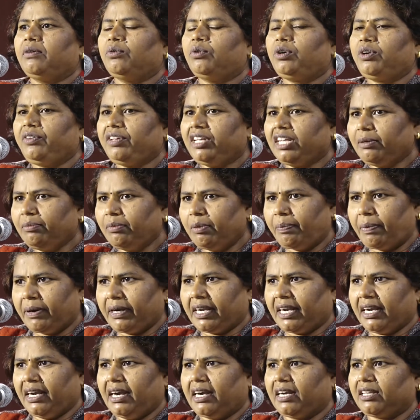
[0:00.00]
ஒரு இரும்பு
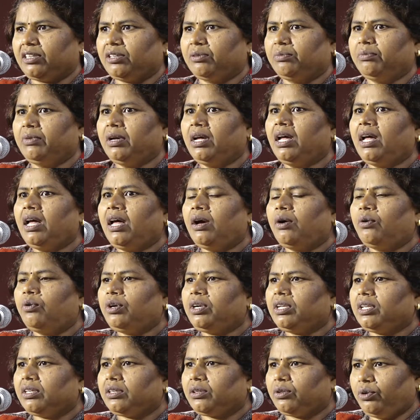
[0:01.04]
பற்றை நடத்தும்
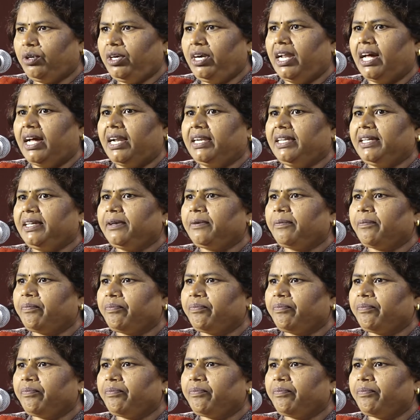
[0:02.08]
ஒரு தொழிலாளி